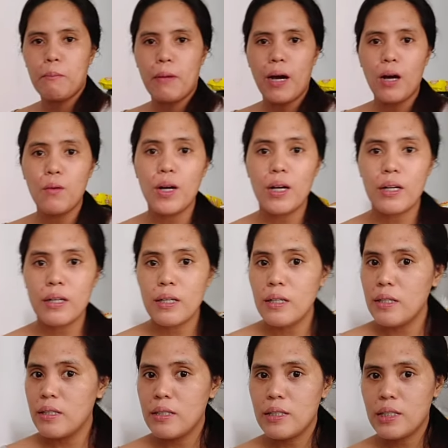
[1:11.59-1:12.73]
bawang
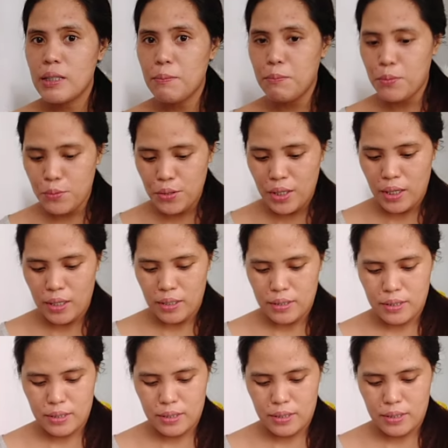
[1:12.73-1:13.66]
sibuyas.